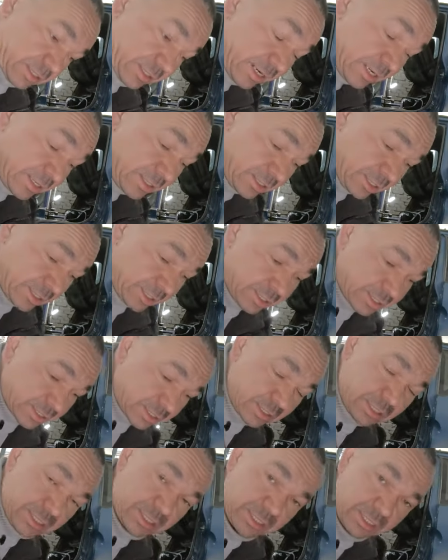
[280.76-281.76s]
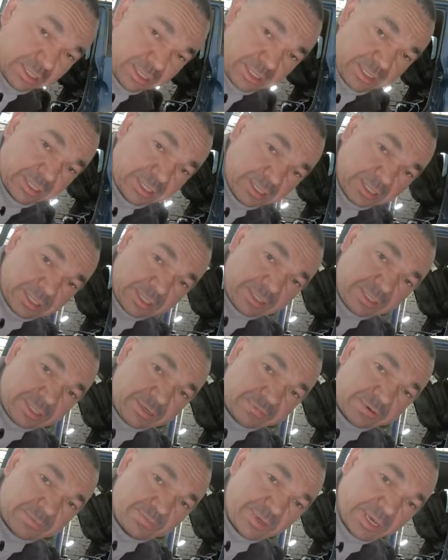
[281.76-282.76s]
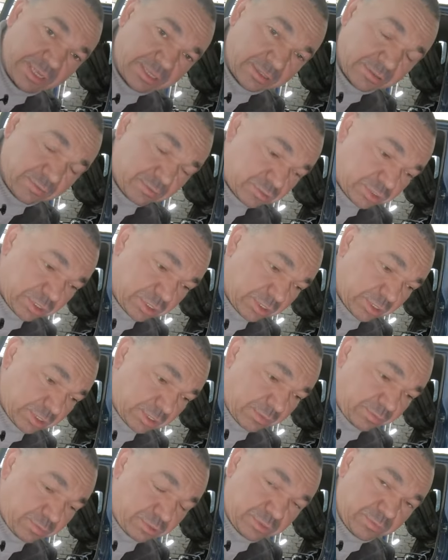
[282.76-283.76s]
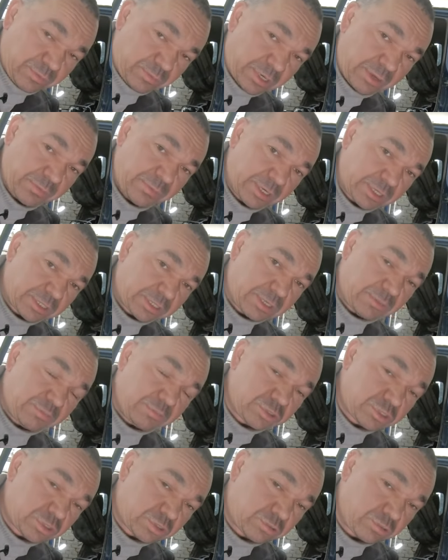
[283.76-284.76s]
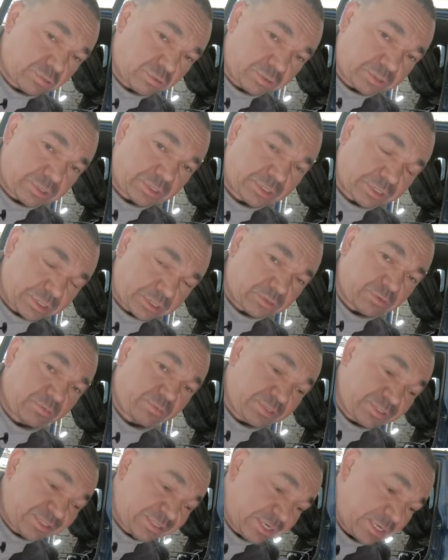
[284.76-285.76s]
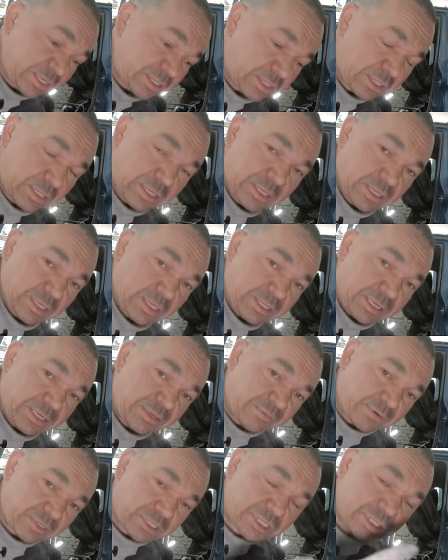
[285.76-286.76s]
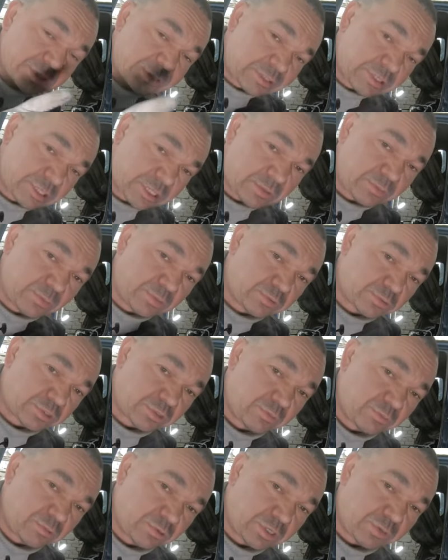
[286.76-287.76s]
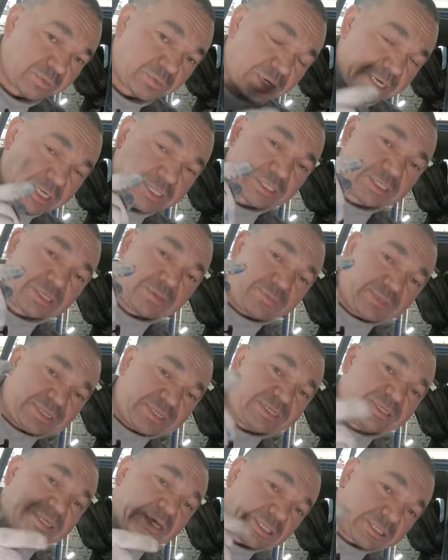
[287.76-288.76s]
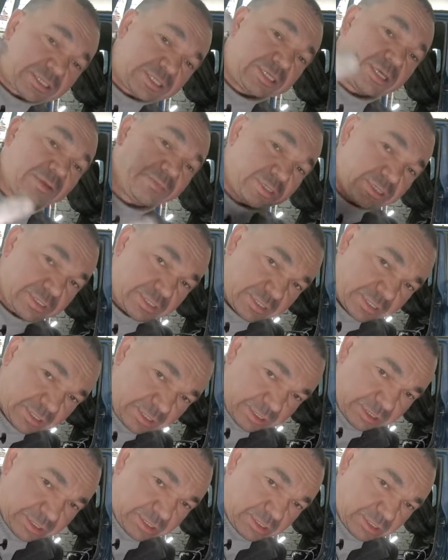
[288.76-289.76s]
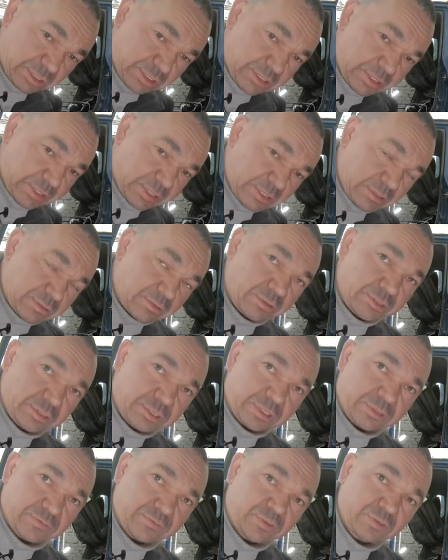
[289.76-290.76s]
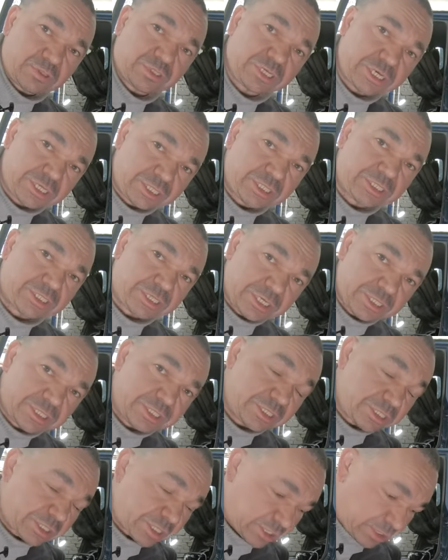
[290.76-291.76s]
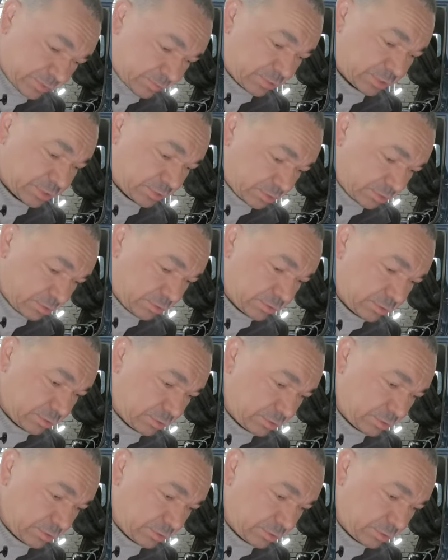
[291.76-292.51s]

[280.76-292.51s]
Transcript: крайне редко, а, евро пятый уже, допустим, пробег там 100-150, на евро шестых мы уже моем каждые 50-70 тысяч. То есть это все чаще, чаще и чаще происходит.